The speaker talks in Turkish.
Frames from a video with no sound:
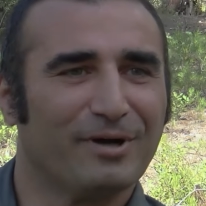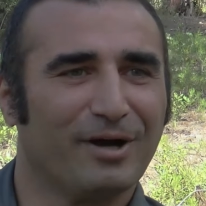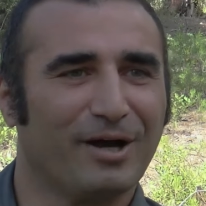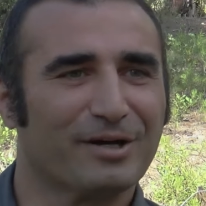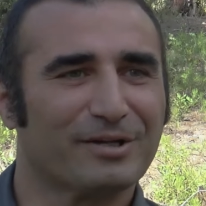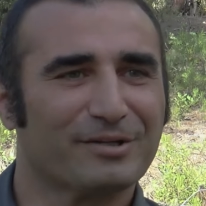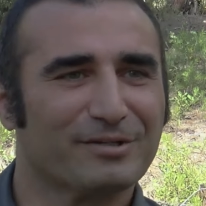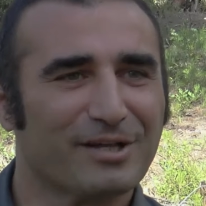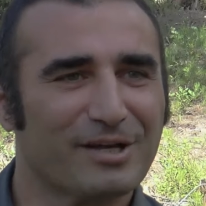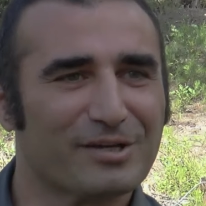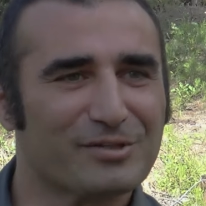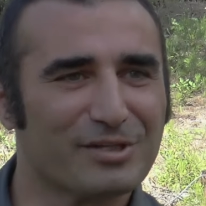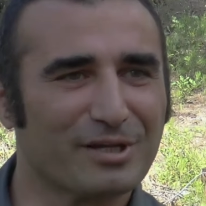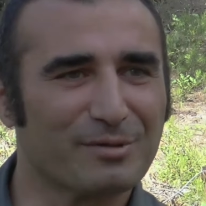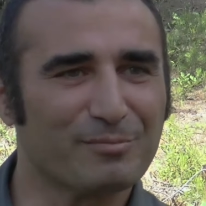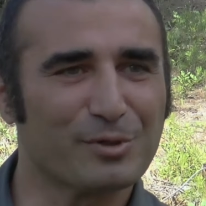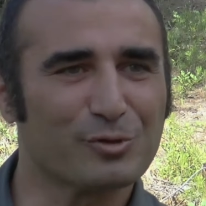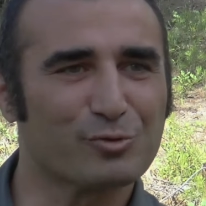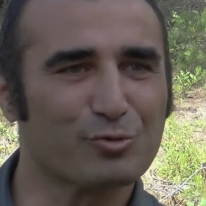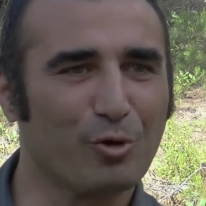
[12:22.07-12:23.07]

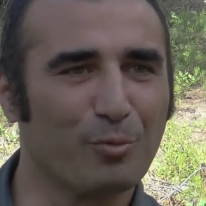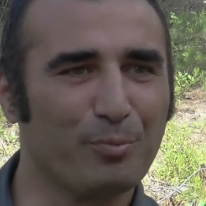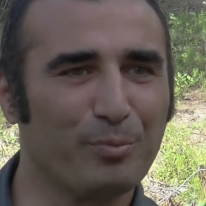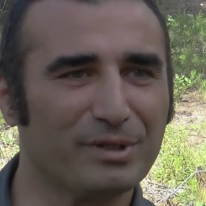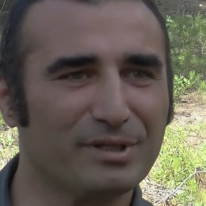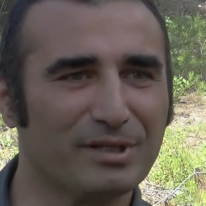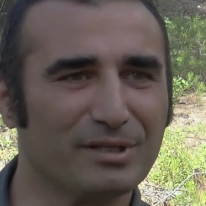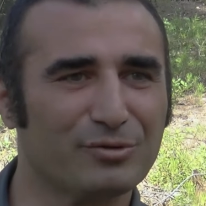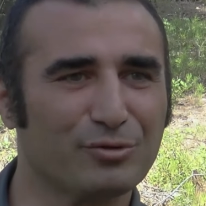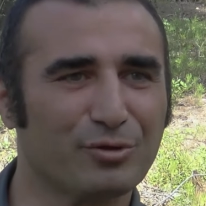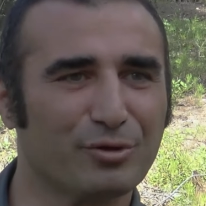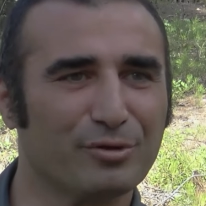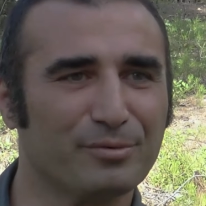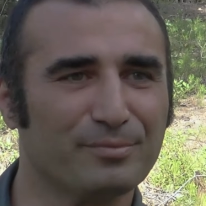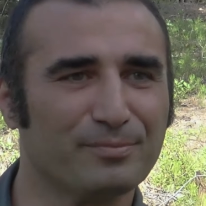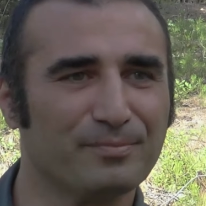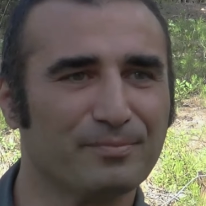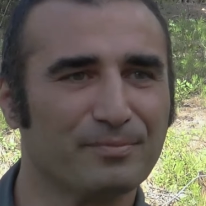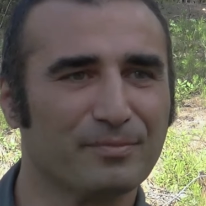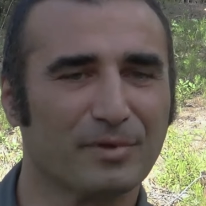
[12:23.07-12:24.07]
arkadaşlarımla sohbet
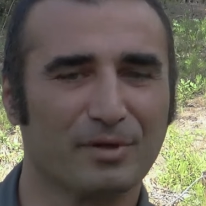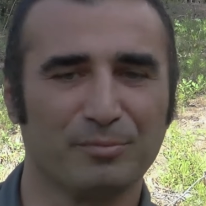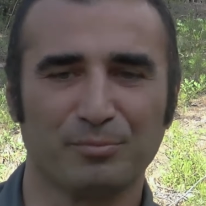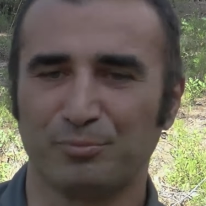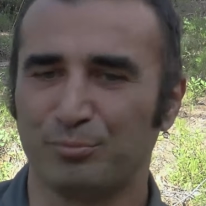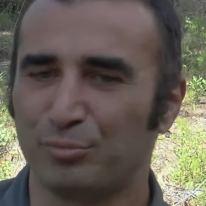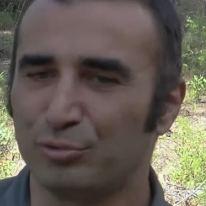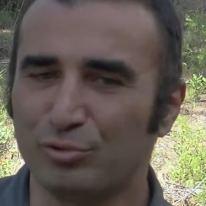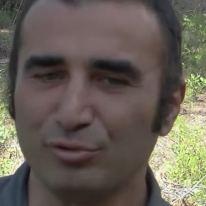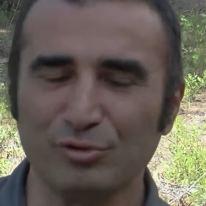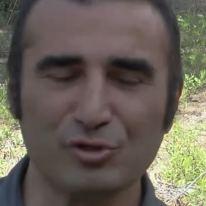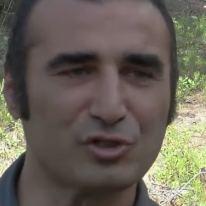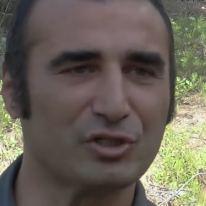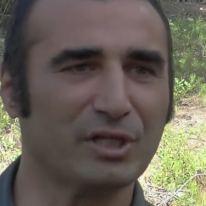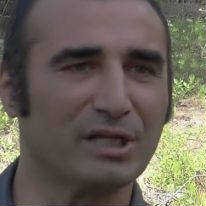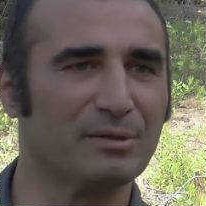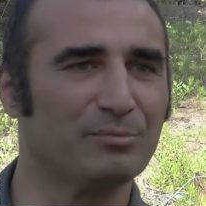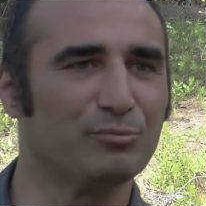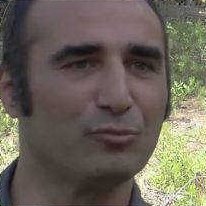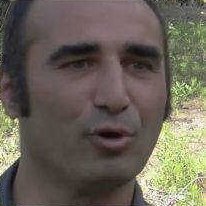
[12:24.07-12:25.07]
ediyorum, bütün
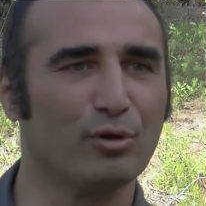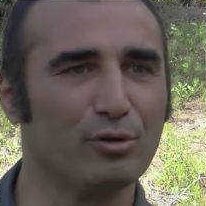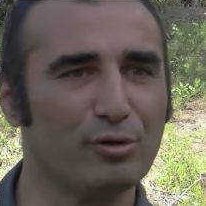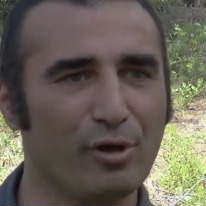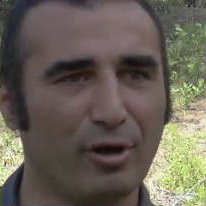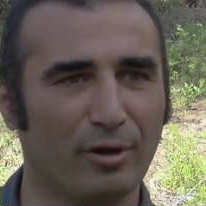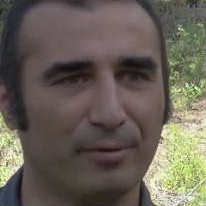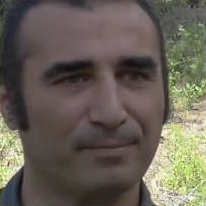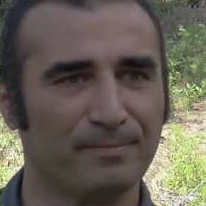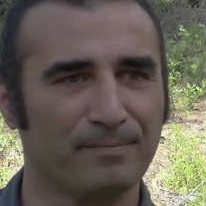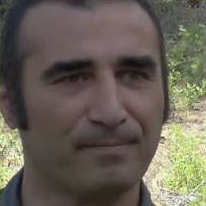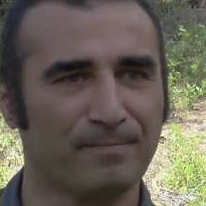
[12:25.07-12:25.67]
işlerimde oluyor.